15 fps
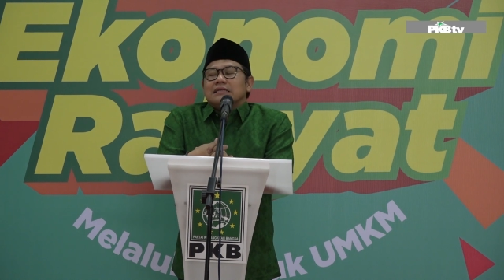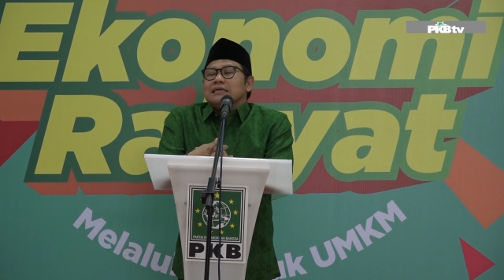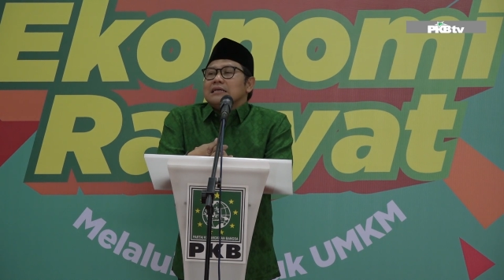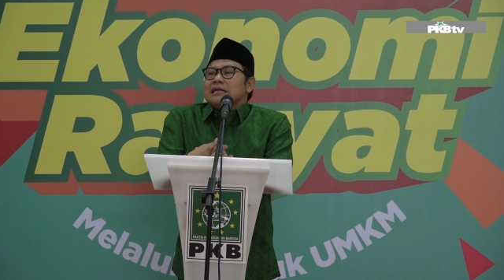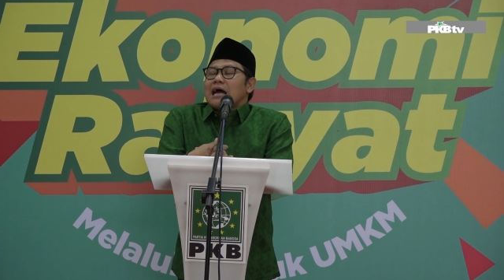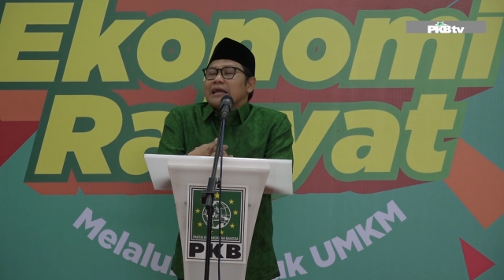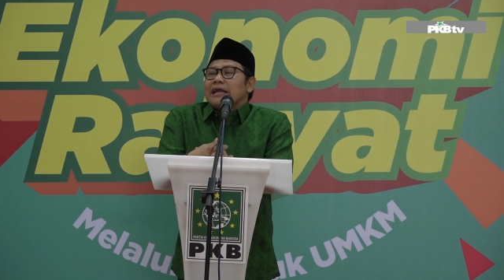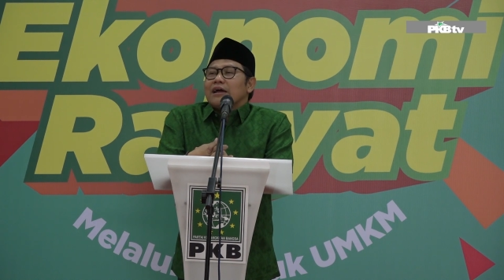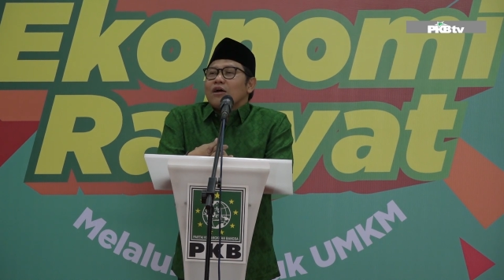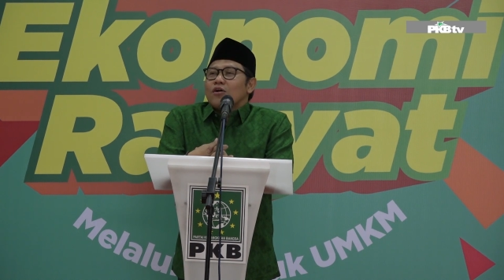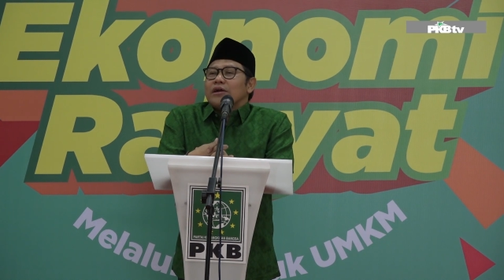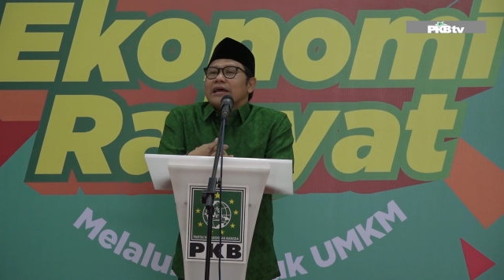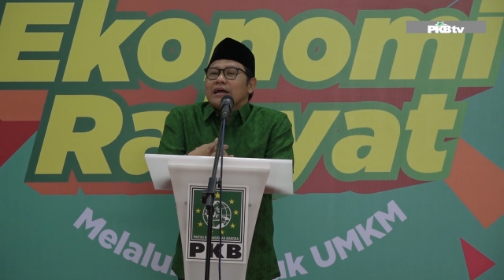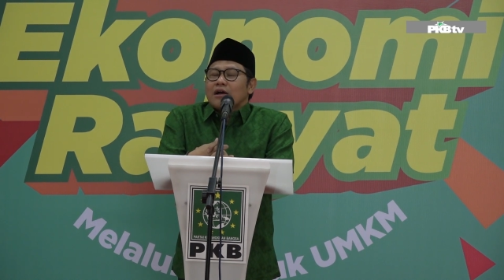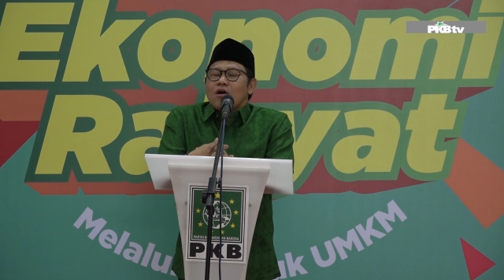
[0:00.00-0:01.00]
tidak
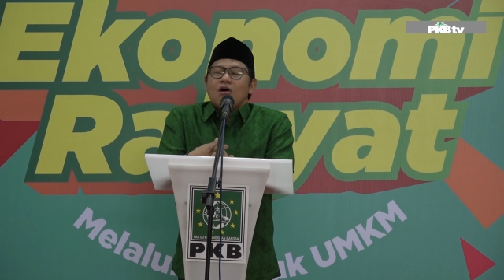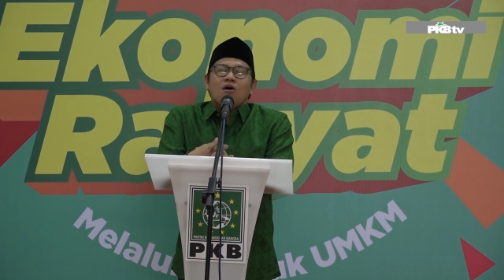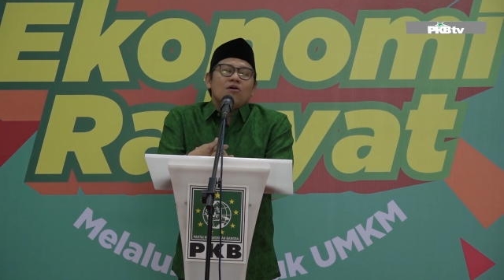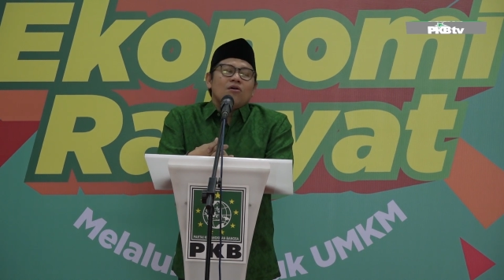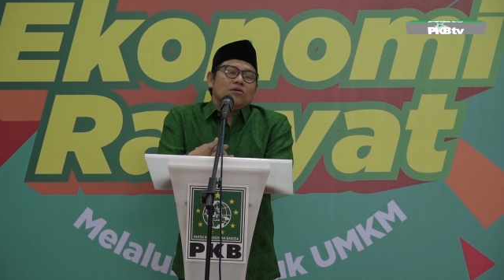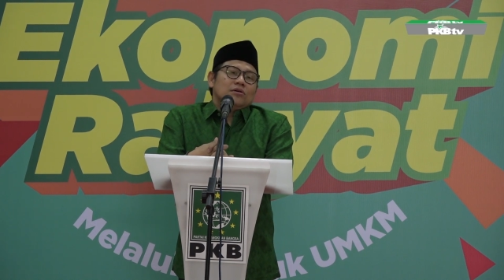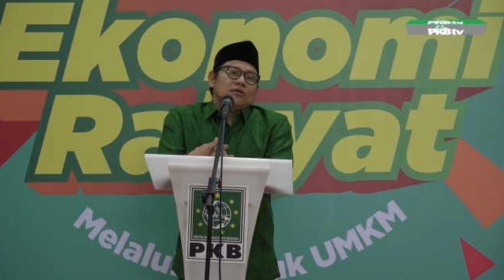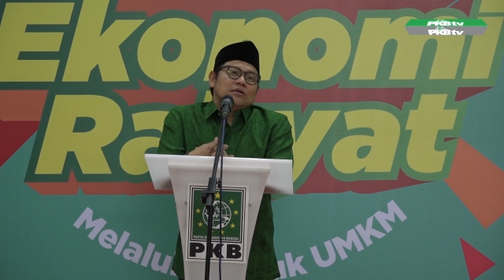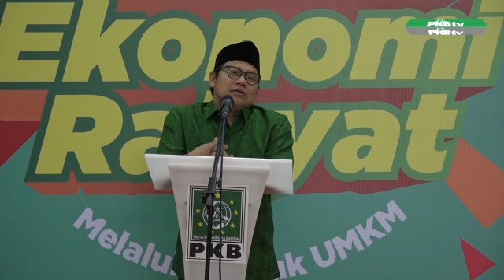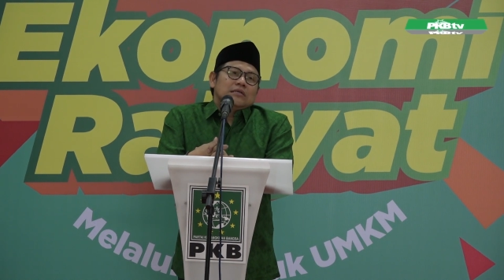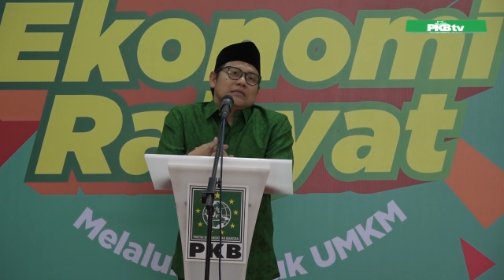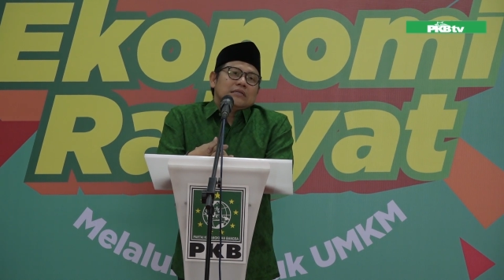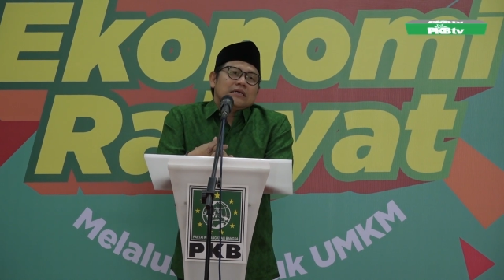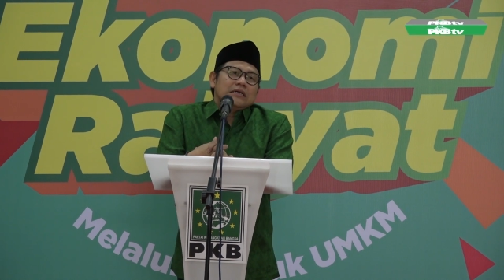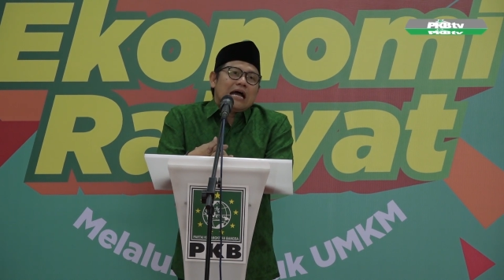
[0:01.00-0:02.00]
neko-neko,
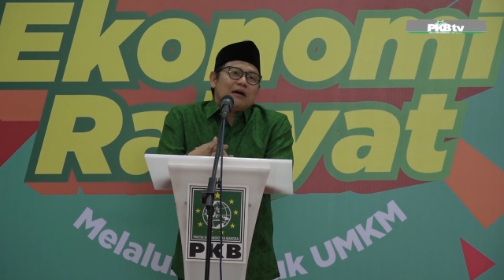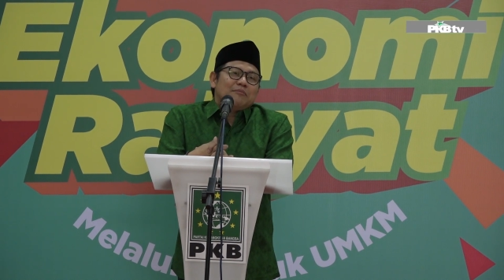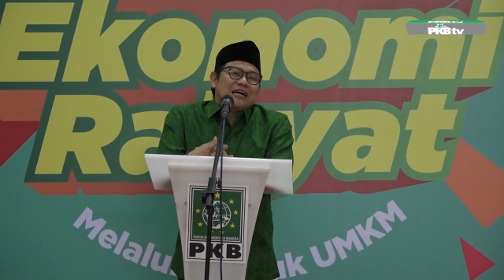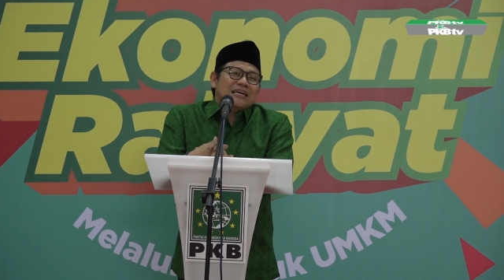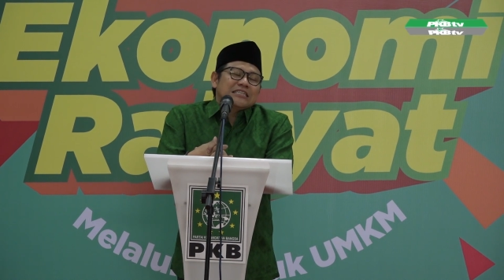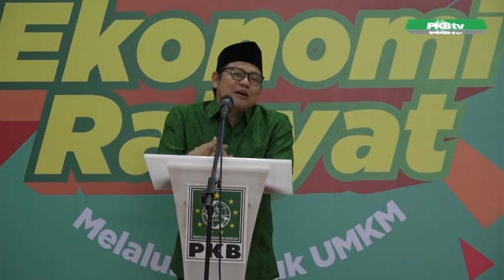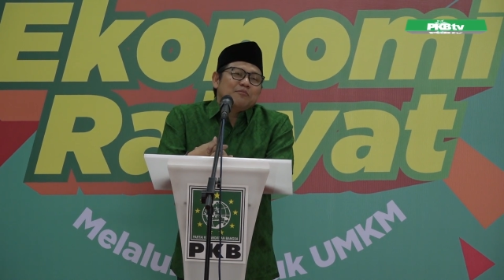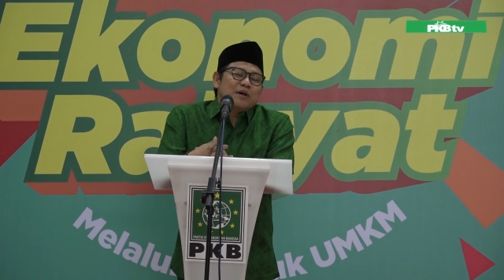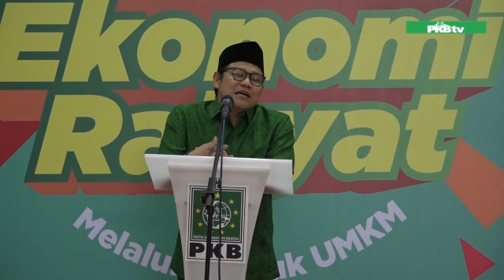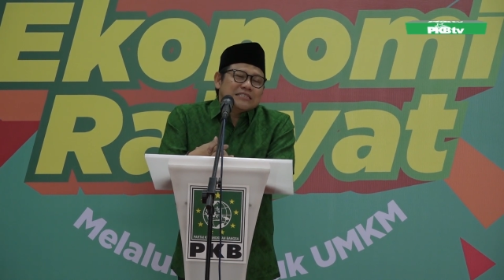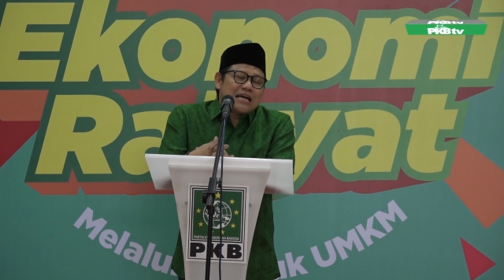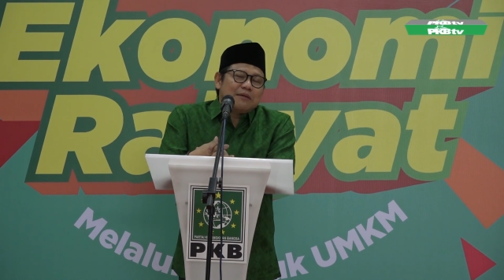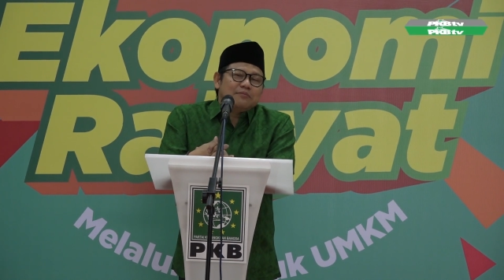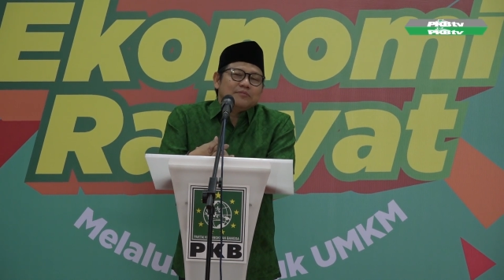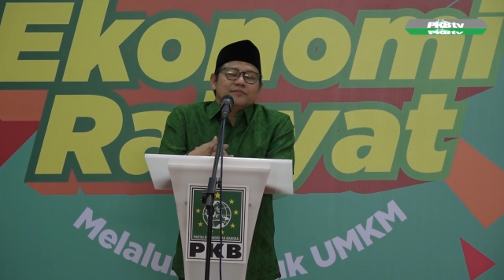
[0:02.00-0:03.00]
tidak
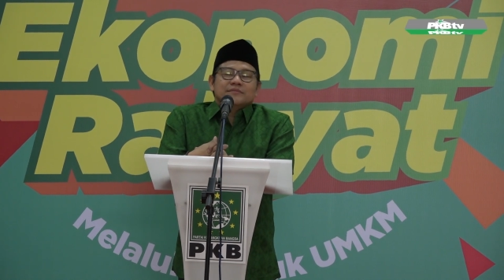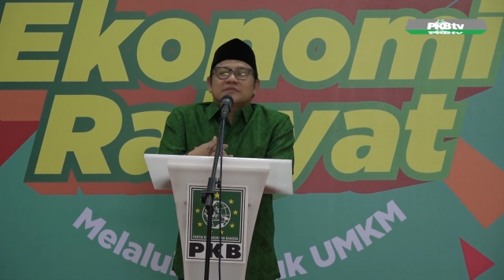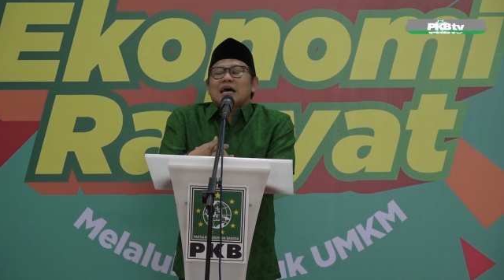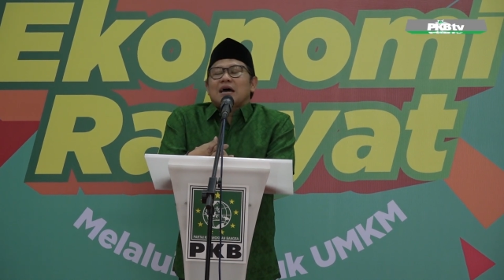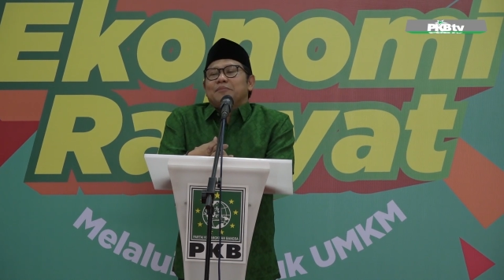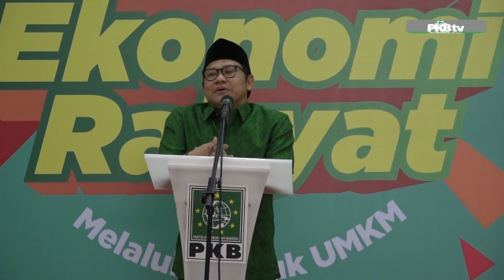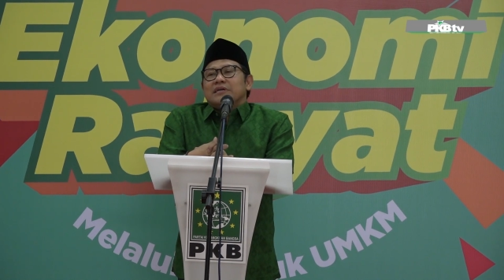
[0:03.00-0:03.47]
macam-macam, tapi